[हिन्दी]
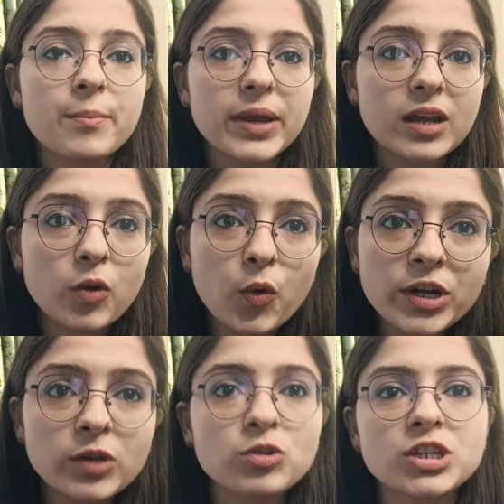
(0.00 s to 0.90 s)
मैंने
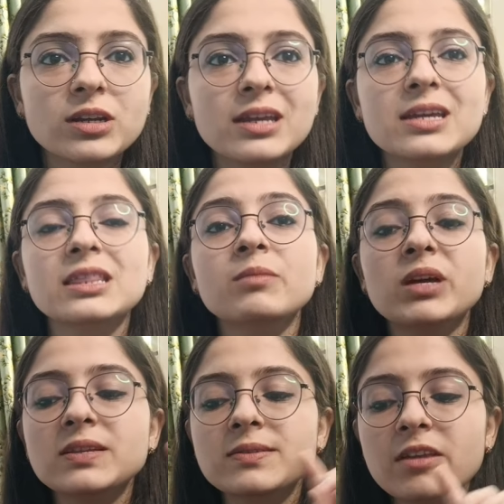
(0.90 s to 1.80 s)
कोई ट्यूशन नहीं की थी
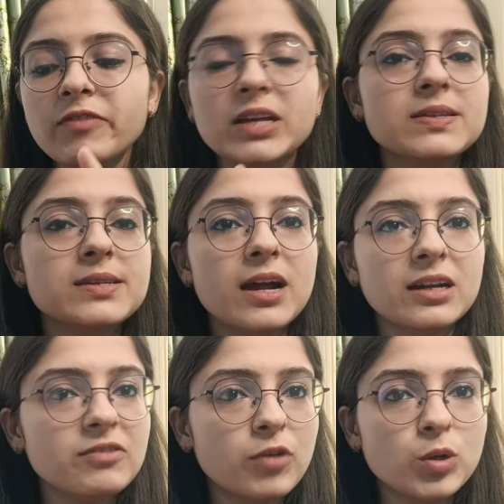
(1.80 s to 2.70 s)
मैंने सिर्फ
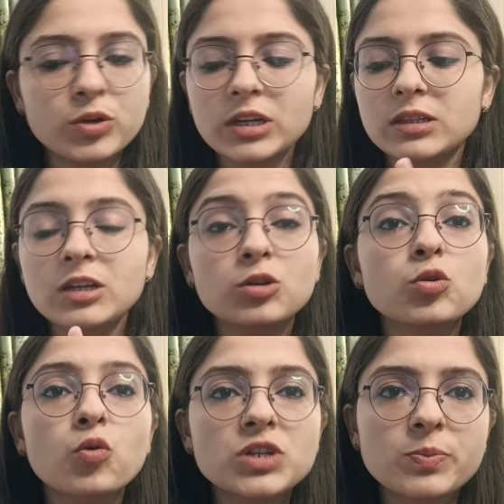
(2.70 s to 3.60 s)
एनसीआरटी फॉलो e की थी
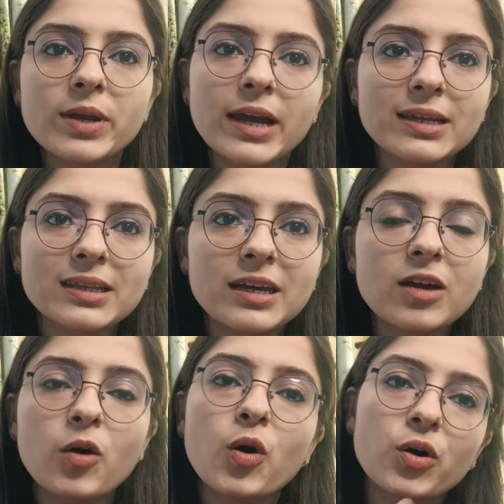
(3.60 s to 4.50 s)
नोट्स बनाए थे
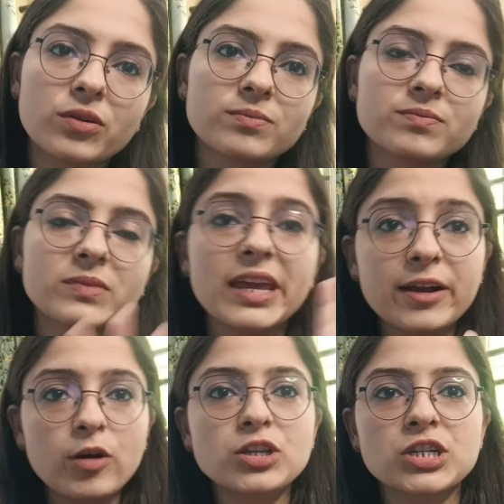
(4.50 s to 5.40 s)
और
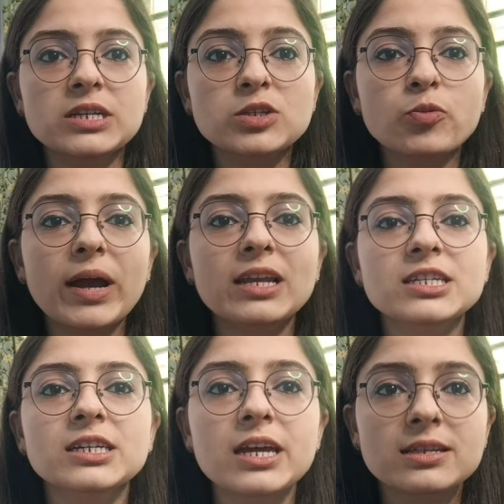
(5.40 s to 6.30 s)
एक और चीज़ जो
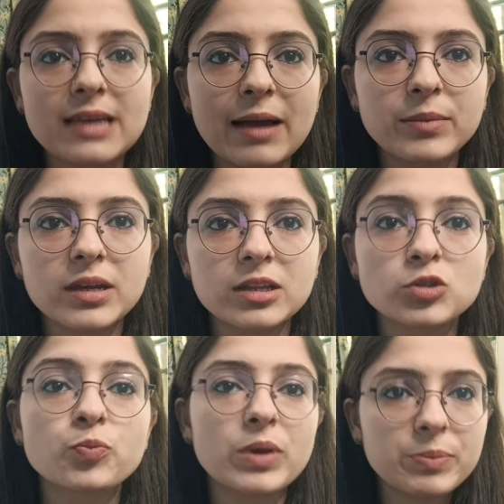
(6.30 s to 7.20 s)
बायोलॉजी के एग्ज़ाम के अंदर
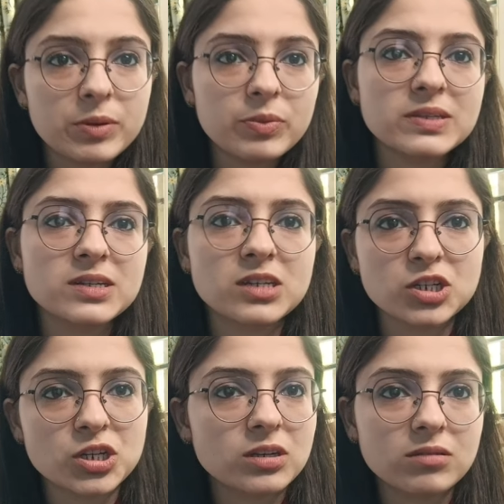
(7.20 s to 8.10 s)
जो पेपर
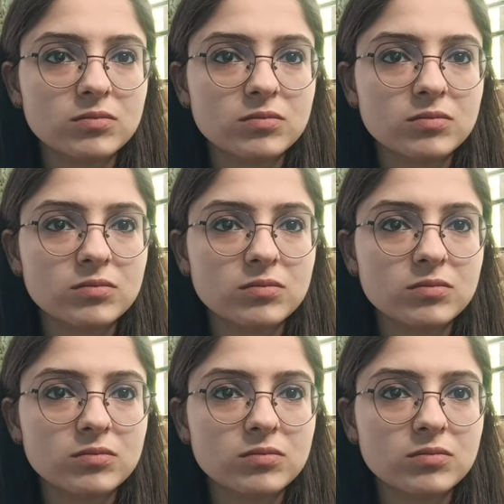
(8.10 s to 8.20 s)
प्रेजेंटेशन